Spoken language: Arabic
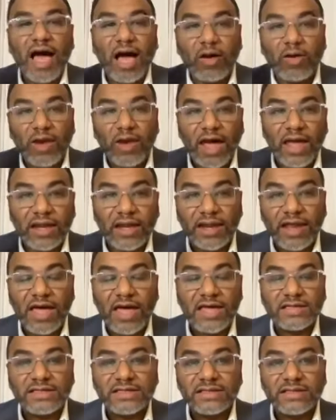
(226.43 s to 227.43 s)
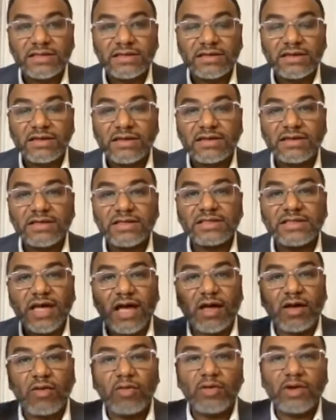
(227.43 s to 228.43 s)
هؤلاء الناس
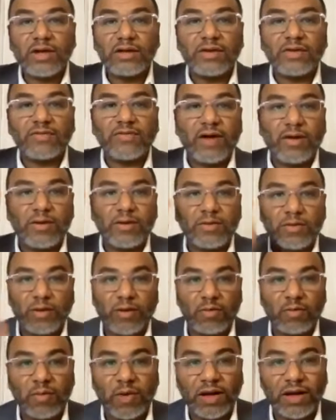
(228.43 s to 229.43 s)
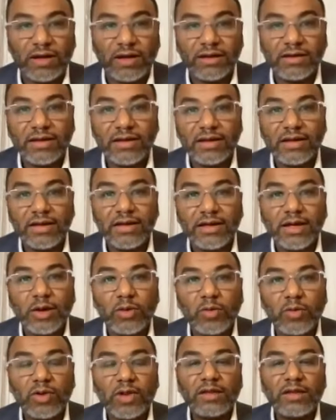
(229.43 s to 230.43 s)
يستحقون ان نرفع لهم القبعه
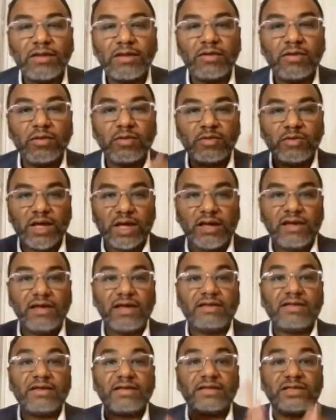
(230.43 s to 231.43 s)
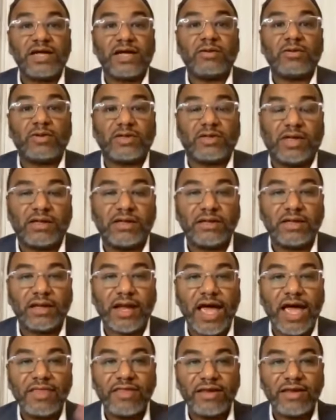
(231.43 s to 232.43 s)
ونقدم لهم تحيات الجلال والتقدير
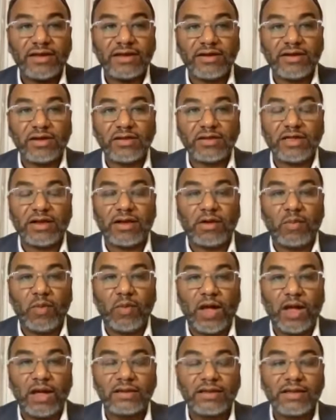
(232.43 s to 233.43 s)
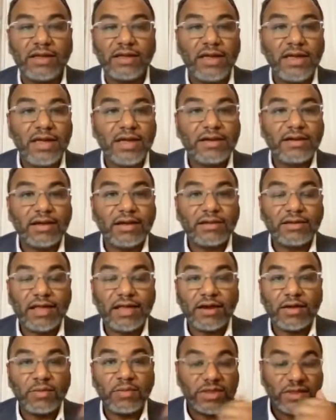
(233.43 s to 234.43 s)
هذه نقطه رقم واحد نقطه
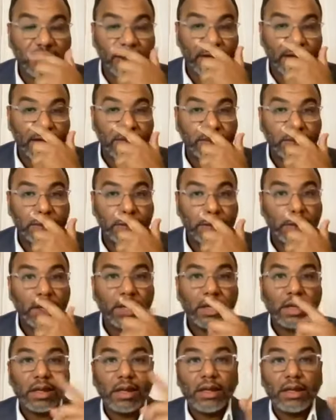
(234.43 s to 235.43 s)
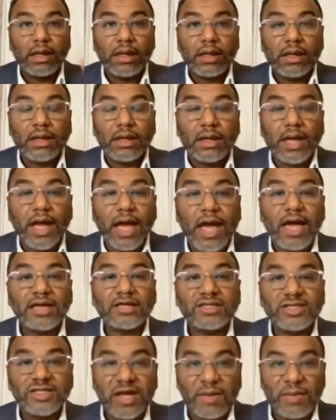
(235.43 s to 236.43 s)
رقم اثنين
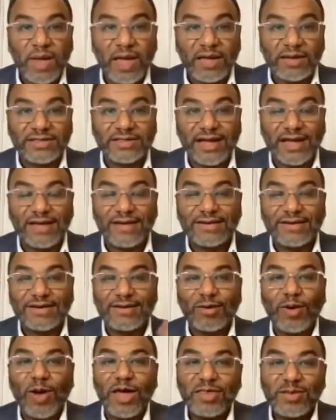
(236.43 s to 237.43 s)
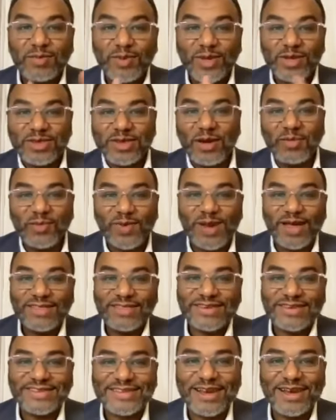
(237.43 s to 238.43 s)
اخشى ما اخشاه وهذه من
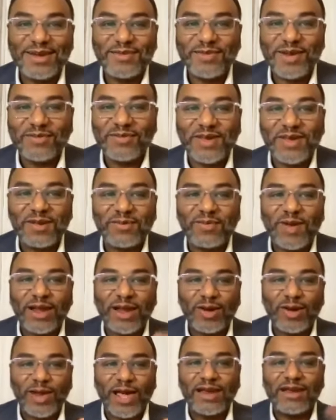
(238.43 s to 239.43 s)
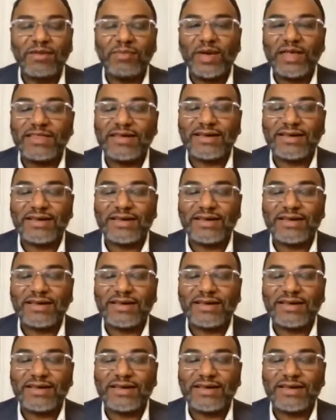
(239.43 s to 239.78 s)
التاملات اللي تكلمنا فيها البارحه ولعل ما